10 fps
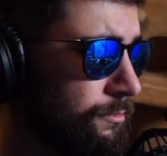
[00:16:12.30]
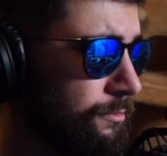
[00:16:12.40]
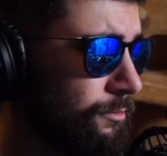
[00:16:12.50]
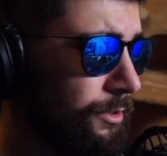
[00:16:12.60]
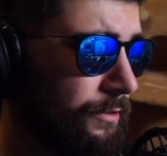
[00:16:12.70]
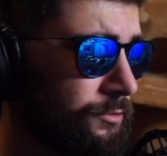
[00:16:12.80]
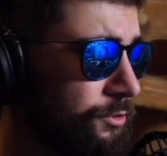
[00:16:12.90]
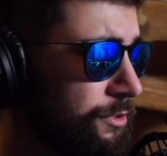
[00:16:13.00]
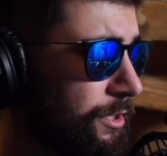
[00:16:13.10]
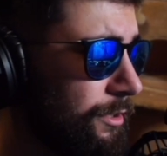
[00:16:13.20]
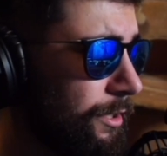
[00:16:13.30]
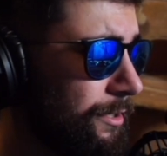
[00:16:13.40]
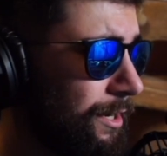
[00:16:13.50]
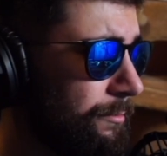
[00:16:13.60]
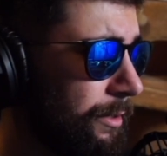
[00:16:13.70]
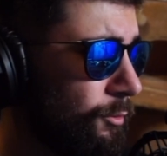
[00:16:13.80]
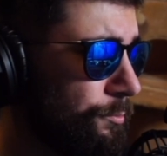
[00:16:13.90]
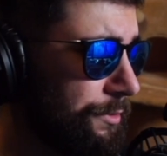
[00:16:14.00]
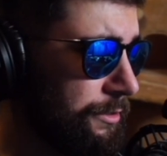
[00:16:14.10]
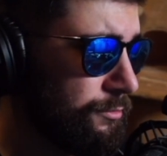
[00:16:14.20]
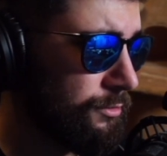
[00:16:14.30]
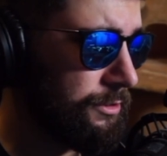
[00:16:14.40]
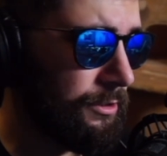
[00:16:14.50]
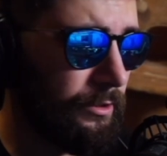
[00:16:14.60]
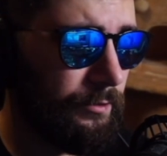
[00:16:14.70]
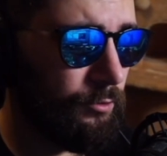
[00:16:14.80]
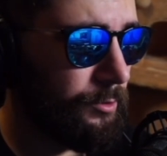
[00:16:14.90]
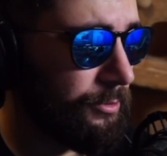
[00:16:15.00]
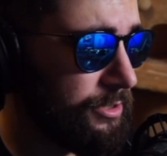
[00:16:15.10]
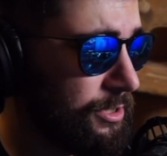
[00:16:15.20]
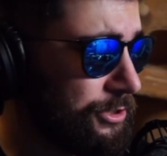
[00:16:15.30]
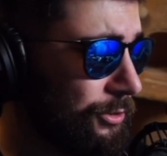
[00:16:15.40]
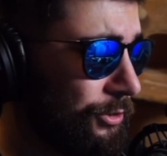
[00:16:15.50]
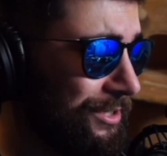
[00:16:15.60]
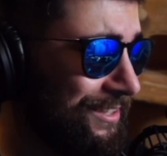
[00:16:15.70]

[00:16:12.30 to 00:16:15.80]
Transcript: Ну, я все ждал э, камео пылесоса, его не произошло.